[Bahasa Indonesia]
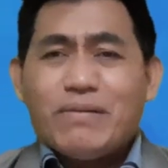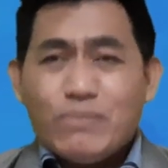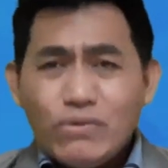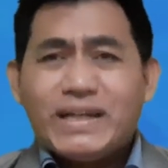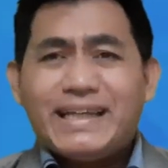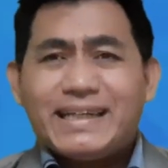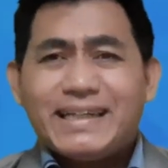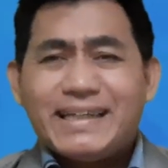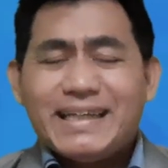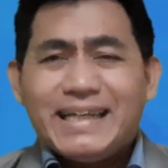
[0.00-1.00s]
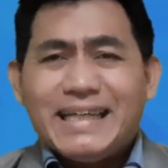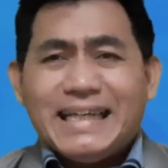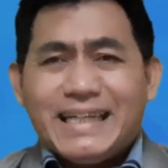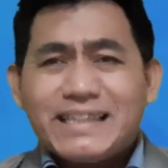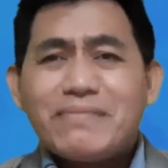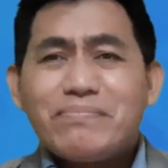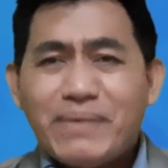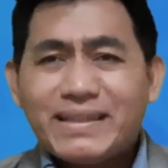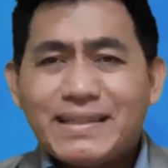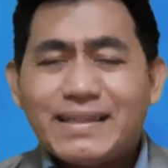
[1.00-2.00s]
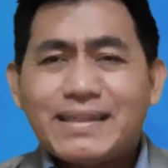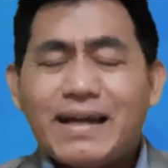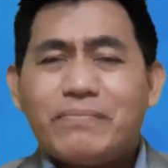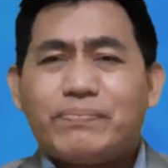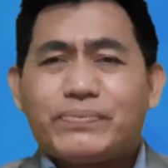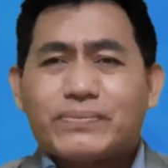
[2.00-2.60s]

Mungkin di tempat kita,